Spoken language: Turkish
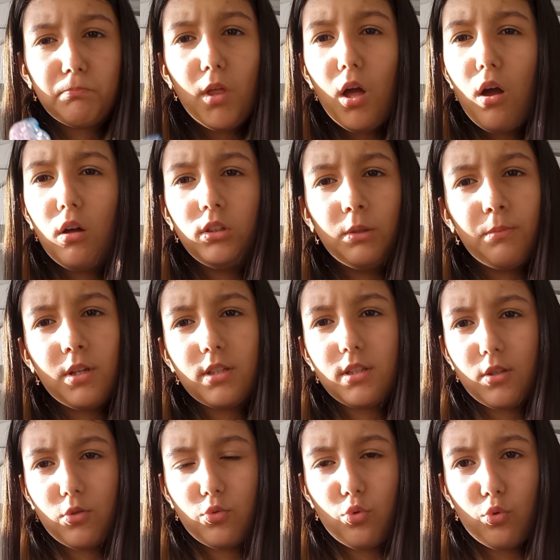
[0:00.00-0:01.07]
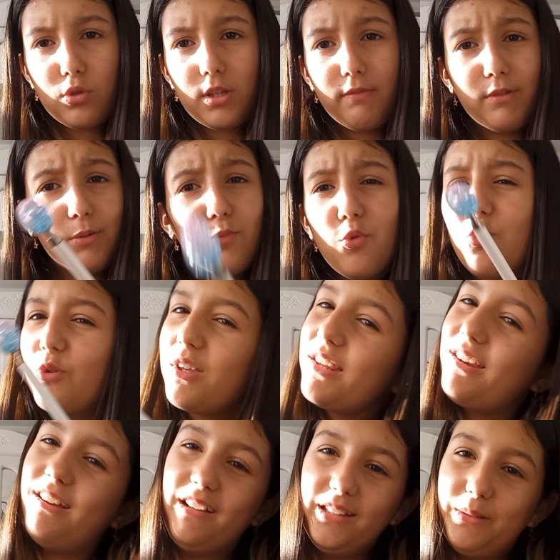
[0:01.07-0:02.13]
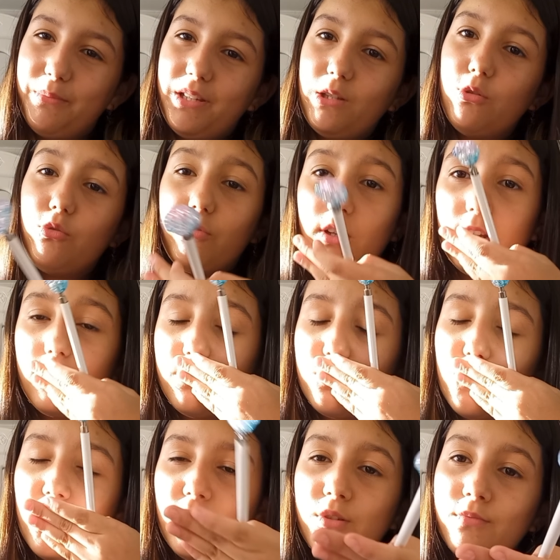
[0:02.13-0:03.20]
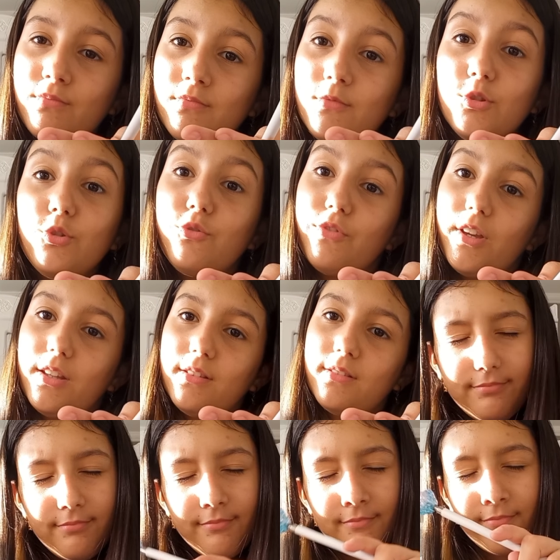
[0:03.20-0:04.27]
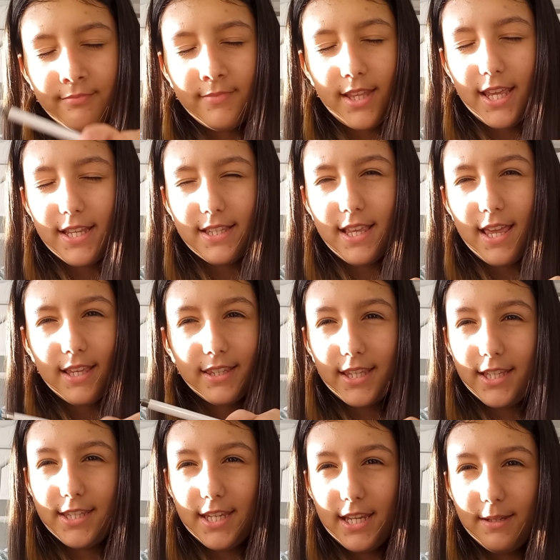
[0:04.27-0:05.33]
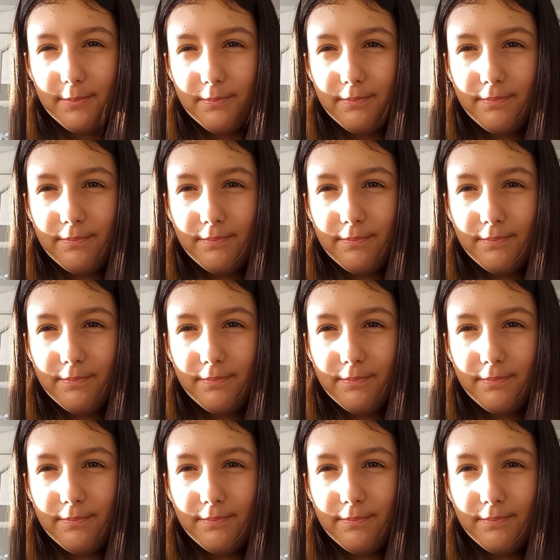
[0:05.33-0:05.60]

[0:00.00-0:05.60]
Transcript: Ağlamazsanız çok sevinirim. Okurken ağlamayın lütfen. Lütfen. Neyse geçelim.